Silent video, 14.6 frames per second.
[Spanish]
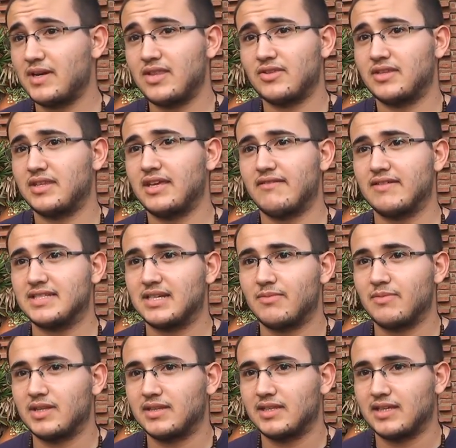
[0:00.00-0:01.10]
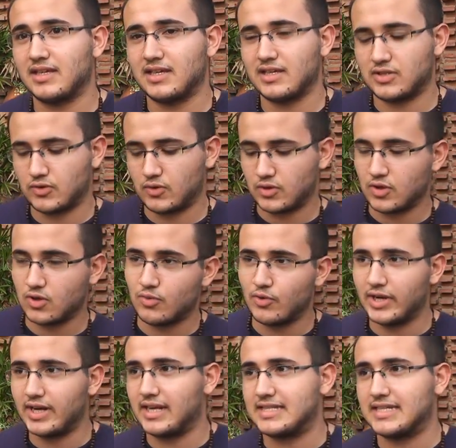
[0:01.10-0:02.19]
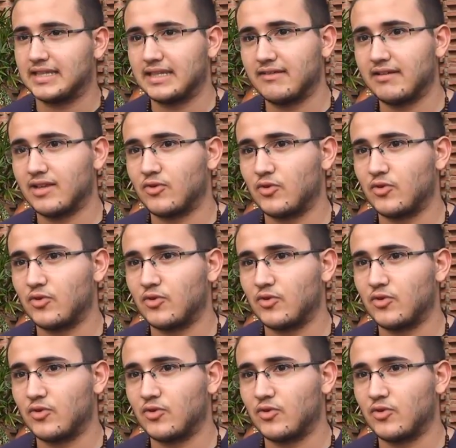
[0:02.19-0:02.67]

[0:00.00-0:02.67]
Manos Extendidas básicamente surgió como una iniciativa